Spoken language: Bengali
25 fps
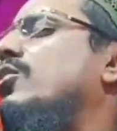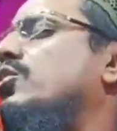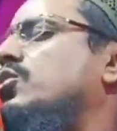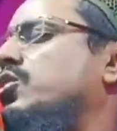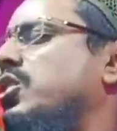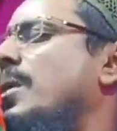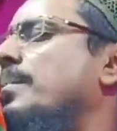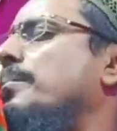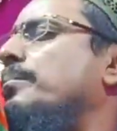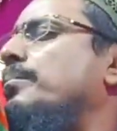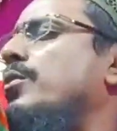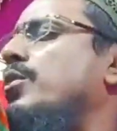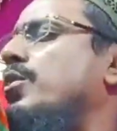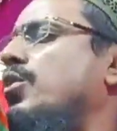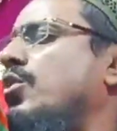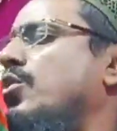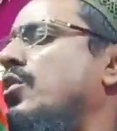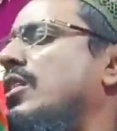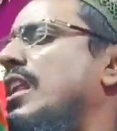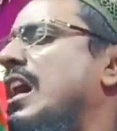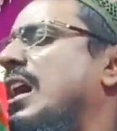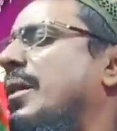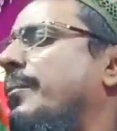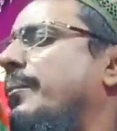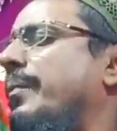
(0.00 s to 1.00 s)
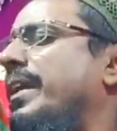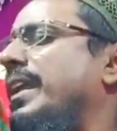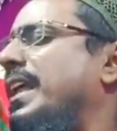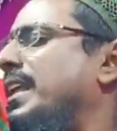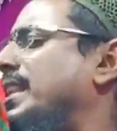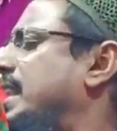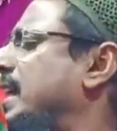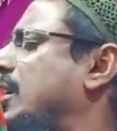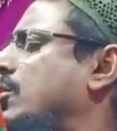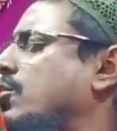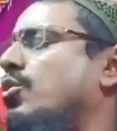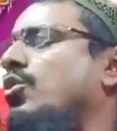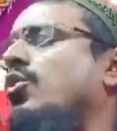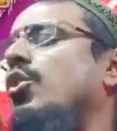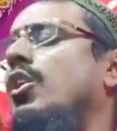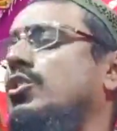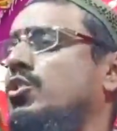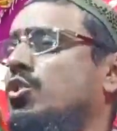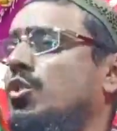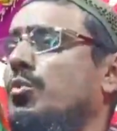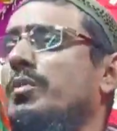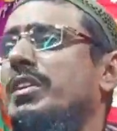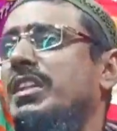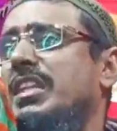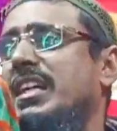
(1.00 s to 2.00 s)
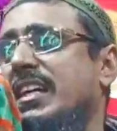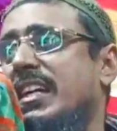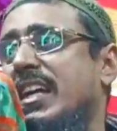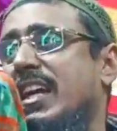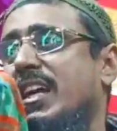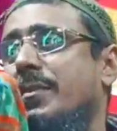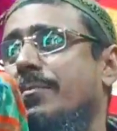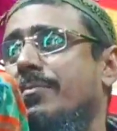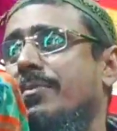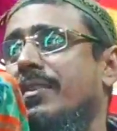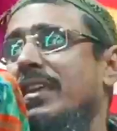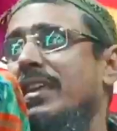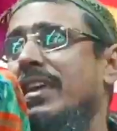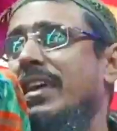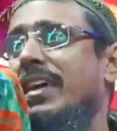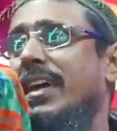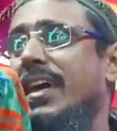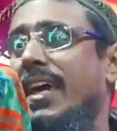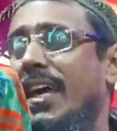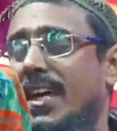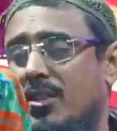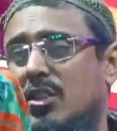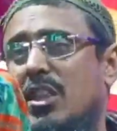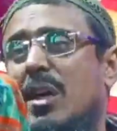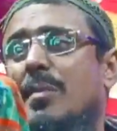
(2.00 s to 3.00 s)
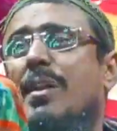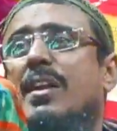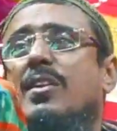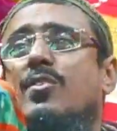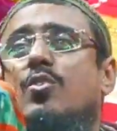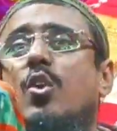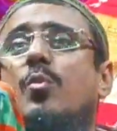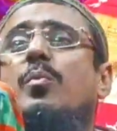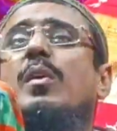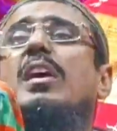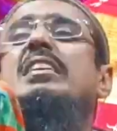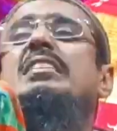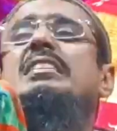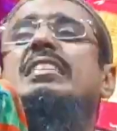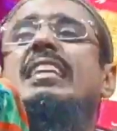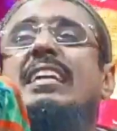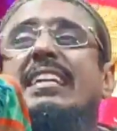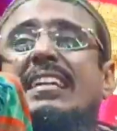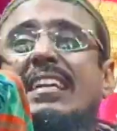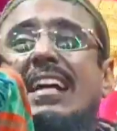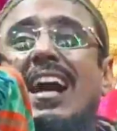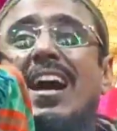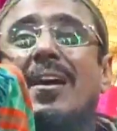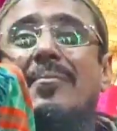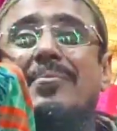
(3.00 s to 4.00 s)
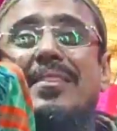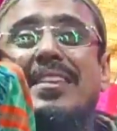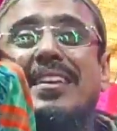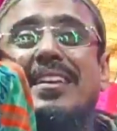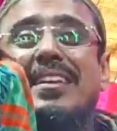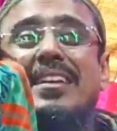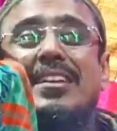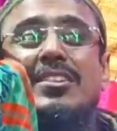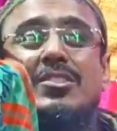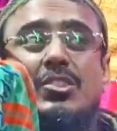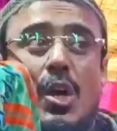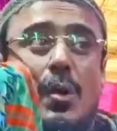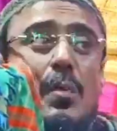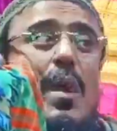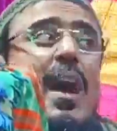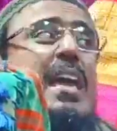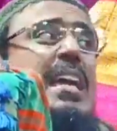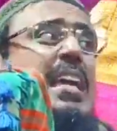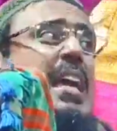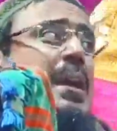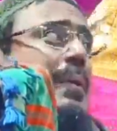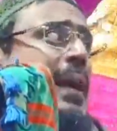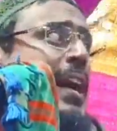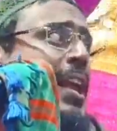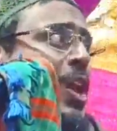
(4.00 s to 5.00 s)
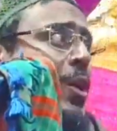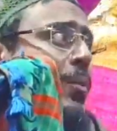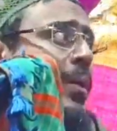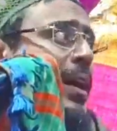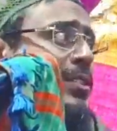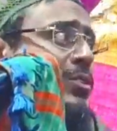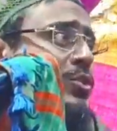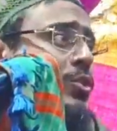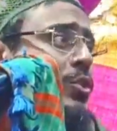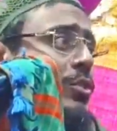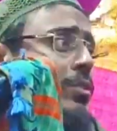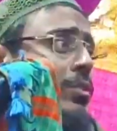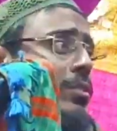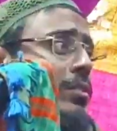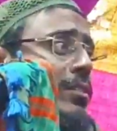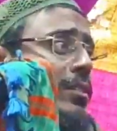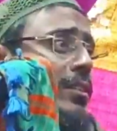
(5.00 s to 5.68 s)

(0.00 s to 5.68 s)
ভালো সম্পর্ক রাখবেন এতে কোনো অসুবিধা নাই এটা তো আমার নবীর শিক্ষা সবাইকে ভালোবাসুন